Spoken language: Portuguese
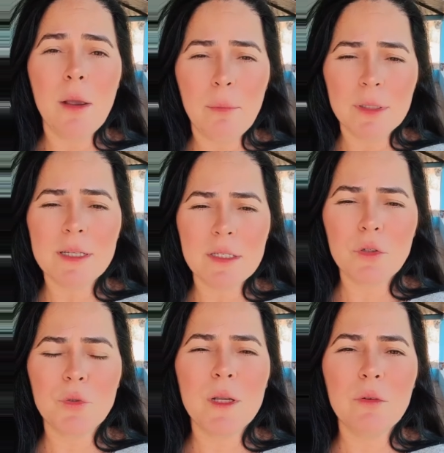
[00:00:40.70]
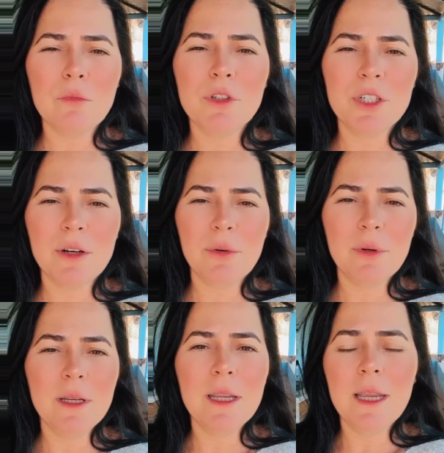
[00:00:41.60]
bota seu joelho no chão
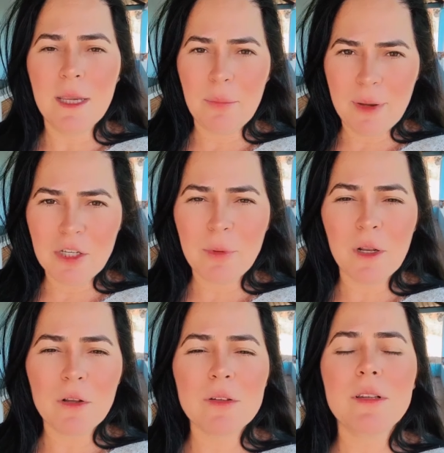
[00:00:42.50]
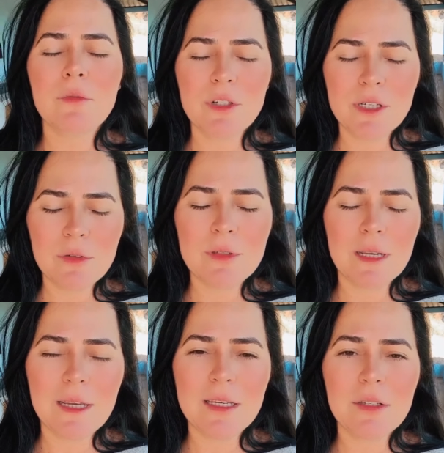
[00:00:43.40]
e pede para nosso Senhor Jesus
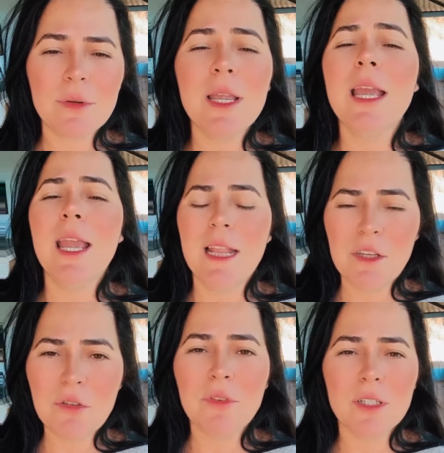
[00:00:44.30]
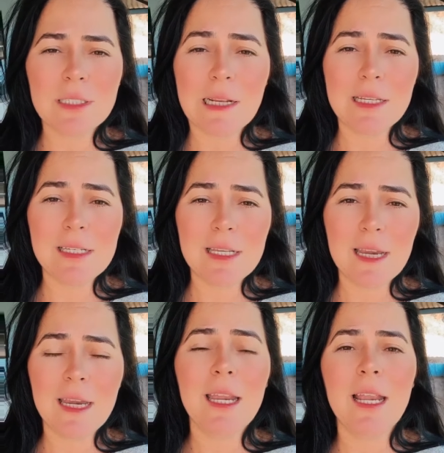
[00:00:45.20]
Cristo ele te
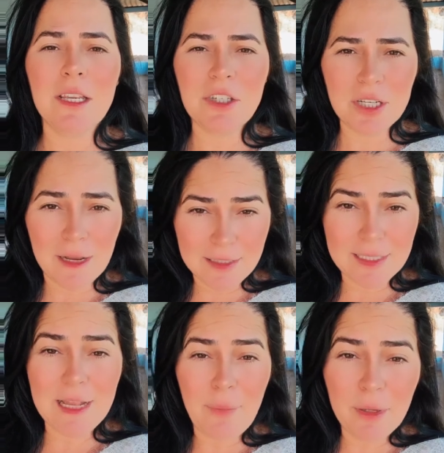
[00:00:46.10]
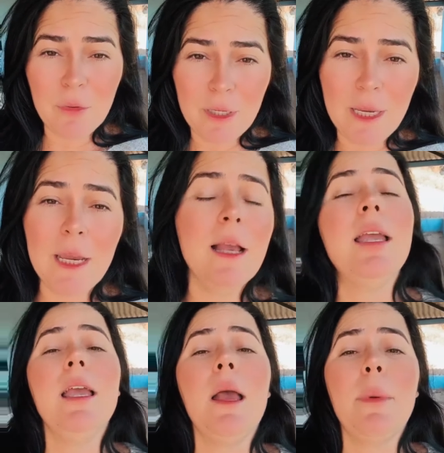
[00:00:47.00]
fortalecer, ele te dar sabedoria
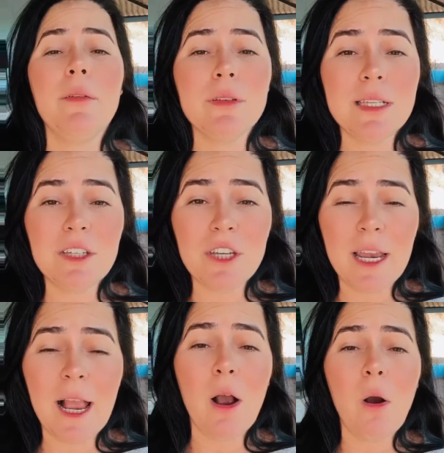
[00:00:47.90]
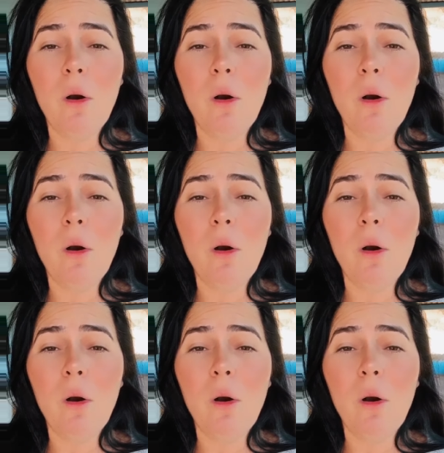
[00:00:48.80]
para você chegar